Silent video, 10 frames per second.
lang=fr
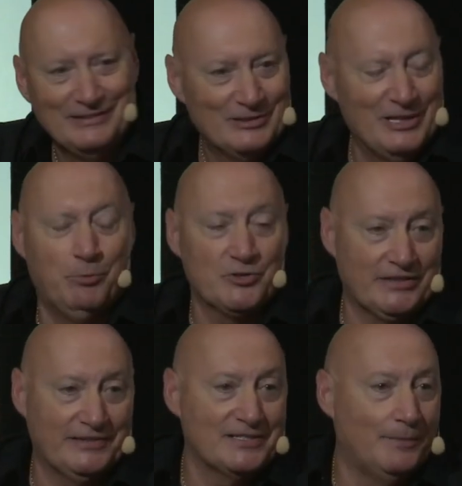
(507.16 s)
Vous savez, bon,
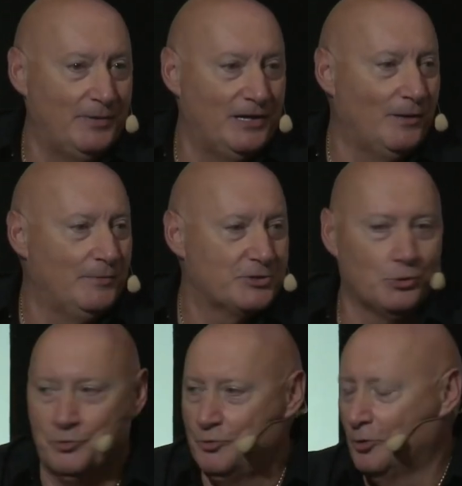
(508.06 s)
certains, ils appellent la
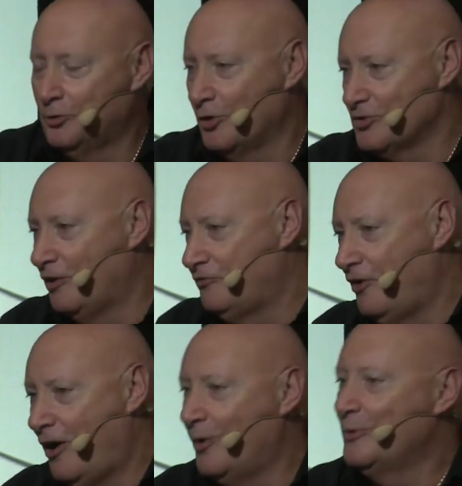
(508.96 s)
maison du nom de leurs
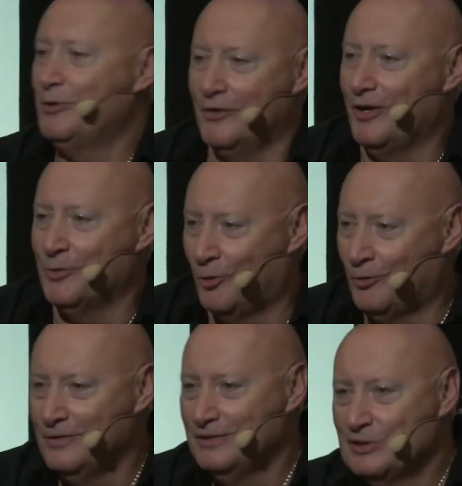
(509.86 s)
enfants ou ils donnent un
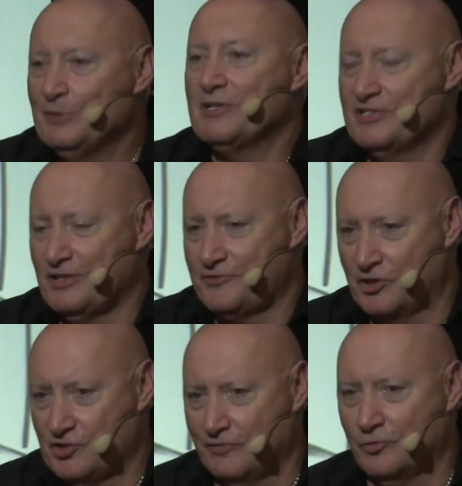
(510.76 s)
nom. Je ne sais pas si ça se
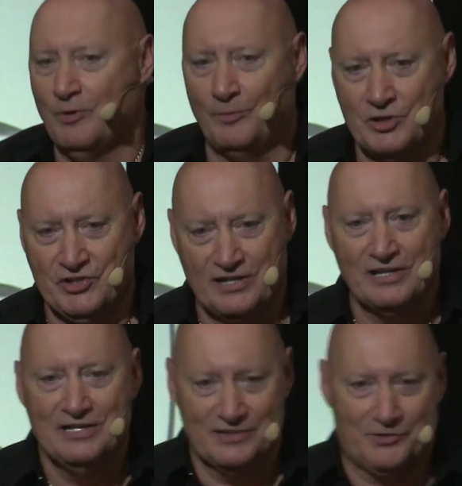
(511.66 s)
fait chez vous, mais en Belgique,
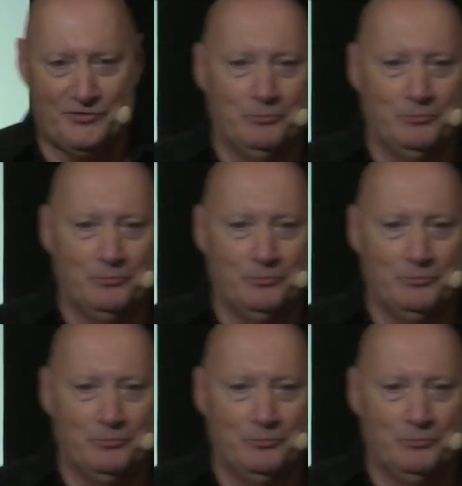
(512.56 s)
ça se